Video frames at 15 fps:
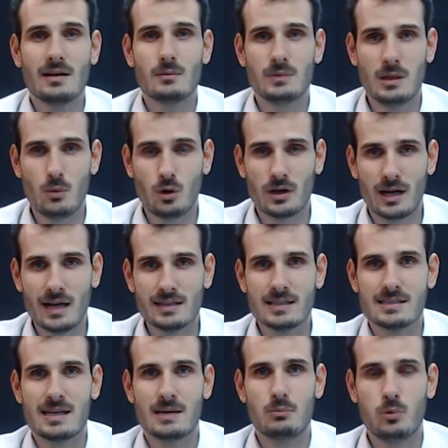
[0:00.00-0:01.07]

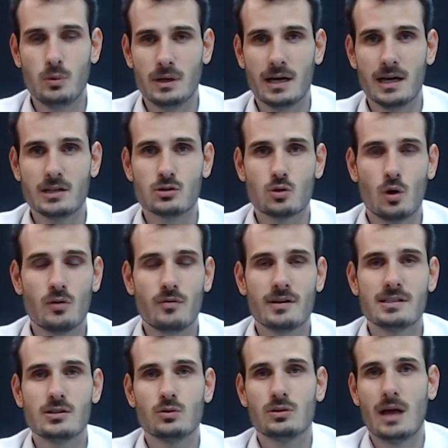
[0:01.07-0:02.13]
democratas e republicanos, qual que vai
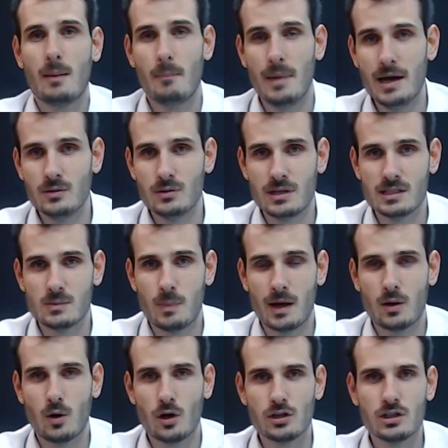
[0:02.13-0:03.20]
ser o tamanho desse
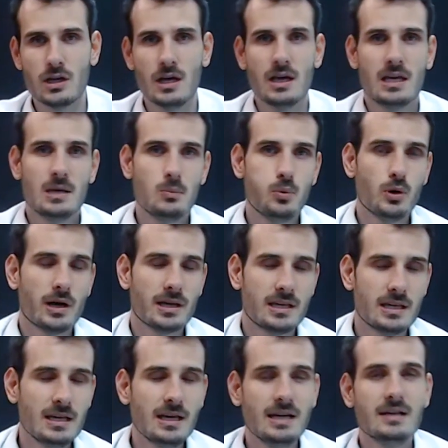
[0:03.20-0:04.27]
pacote. E por
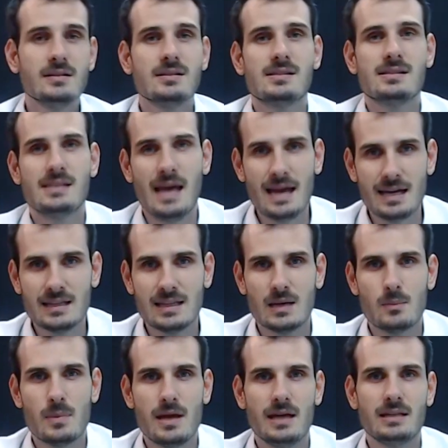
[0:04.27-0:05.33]
aqui segue
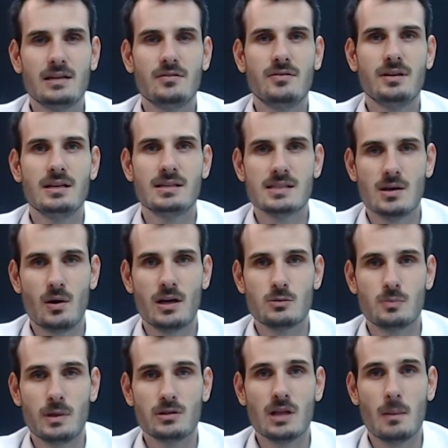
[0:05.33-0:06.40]
também a indefinição a
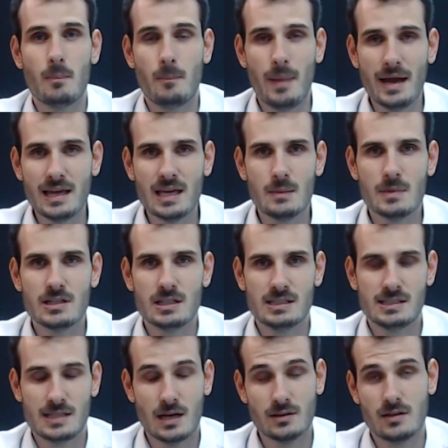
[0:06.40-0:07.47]
respeito da PEC
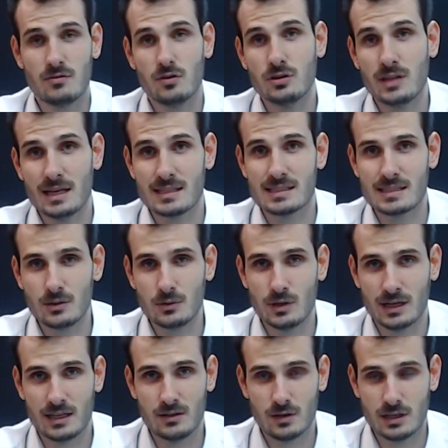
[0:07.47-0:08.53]
emergencial, da votação, né,
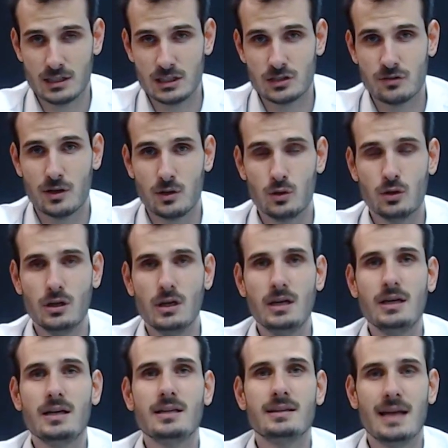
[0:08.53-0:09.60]
aquilo que a gente falou
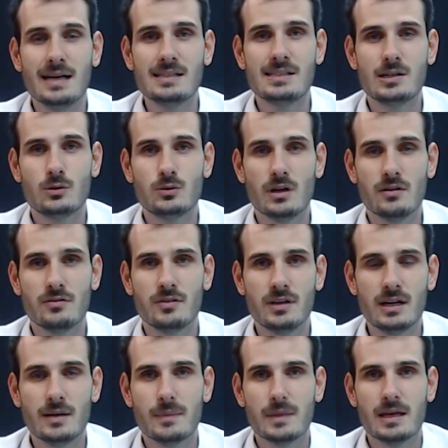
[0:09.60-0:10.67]
na
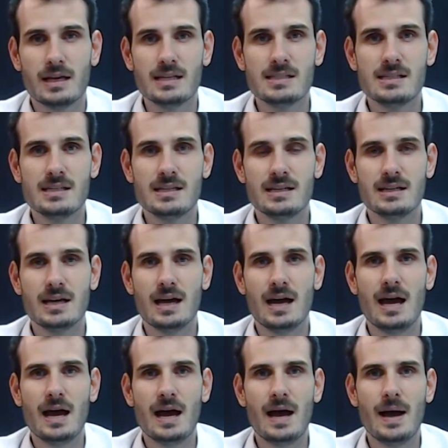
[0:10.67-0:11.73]
segunda-feira.
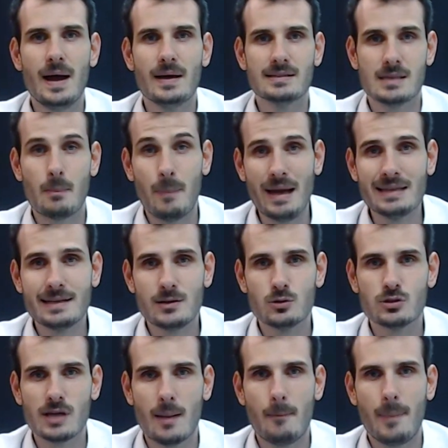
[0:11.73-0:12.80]
É, essa pedra no
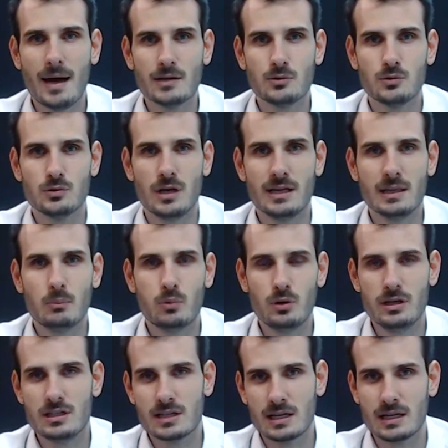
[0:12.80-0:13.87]
sapato né, da
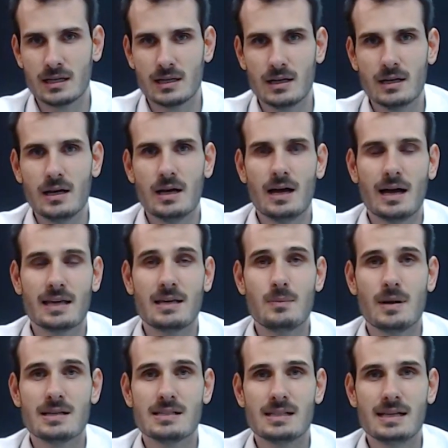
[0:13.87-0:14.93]
política aqui
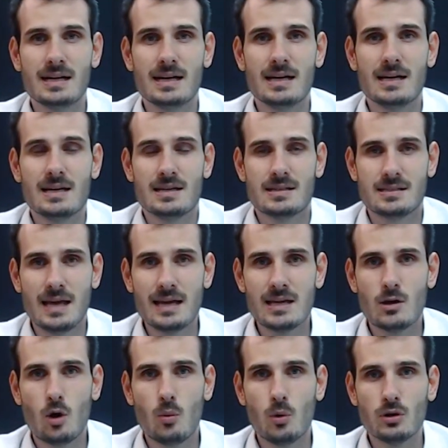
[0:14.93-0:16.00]
brasileira segue
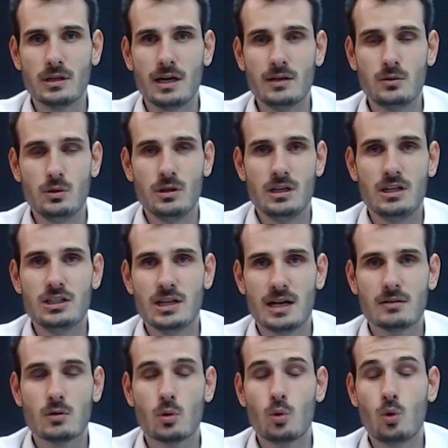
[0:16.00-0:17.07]
incomodando e
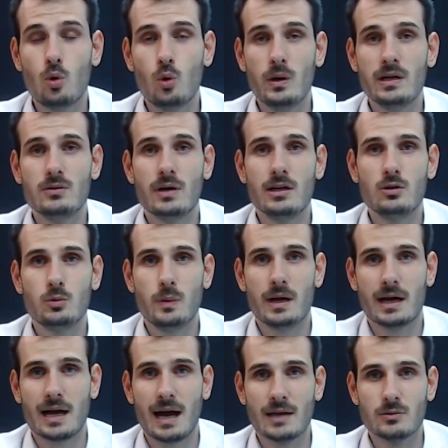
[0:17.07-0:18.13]
gerando algum ruído aí no
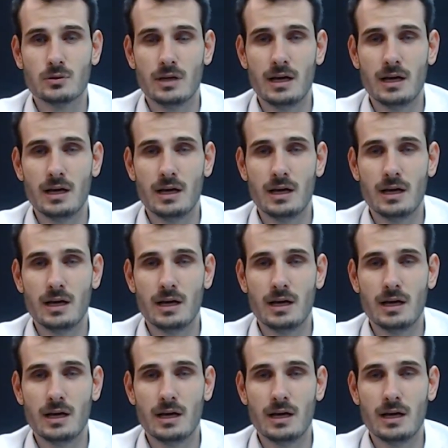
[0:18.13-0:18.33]
mercado.